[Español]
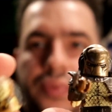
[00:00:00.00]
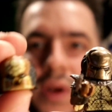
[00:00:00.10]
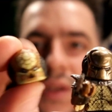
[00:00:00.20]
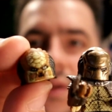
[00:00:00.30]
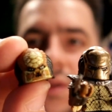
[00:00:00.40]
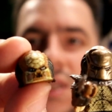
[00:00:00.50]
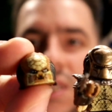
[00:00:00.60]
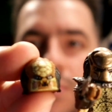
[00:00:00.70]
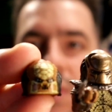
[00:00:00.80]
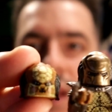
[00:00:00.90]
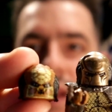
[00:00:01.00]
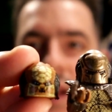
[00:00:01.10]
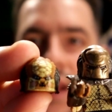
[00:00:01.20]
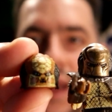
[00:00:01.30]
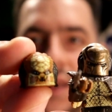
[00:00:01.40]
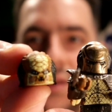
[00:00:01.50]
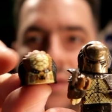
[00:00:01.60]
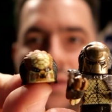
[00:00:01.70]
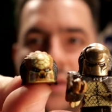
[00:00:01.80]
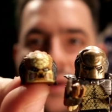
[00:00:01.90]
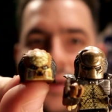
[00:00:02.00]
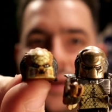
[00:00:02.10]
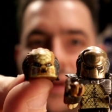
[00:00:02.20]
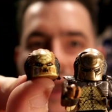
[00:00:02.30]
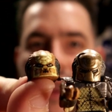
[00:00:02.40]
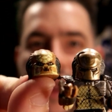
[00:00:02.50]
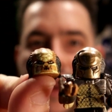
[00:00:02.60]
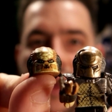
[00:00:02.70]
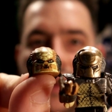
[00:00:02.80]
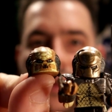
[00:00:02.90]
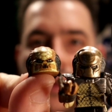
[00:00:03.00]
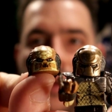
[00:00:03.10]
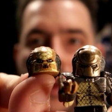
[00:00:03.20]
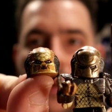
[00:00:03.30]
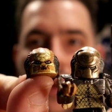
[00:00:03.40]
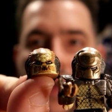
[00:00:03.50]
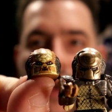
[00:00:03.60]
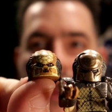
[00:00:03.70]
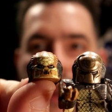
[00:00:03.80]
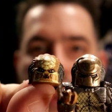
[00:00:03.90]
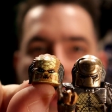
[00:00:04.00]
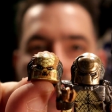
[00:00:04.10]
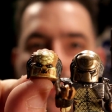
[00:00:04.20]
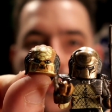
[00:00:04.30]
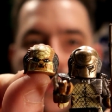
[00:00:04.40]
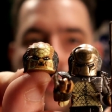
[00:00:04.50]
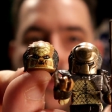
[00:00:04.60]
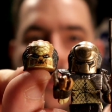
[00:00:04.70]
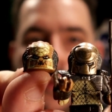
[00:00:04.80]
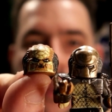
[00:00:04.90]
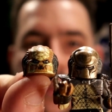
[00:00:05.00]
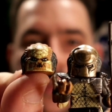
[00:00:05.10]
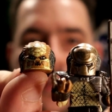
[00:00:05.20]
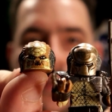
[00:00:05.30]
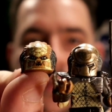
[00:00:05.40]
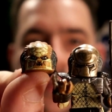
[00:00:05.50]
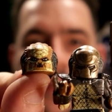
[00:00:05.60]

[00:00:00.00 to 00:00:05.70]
Pues no sé si ponerle el casco o la cara. Creo que le voy a dejar la cara, me gusta mucho más, tío.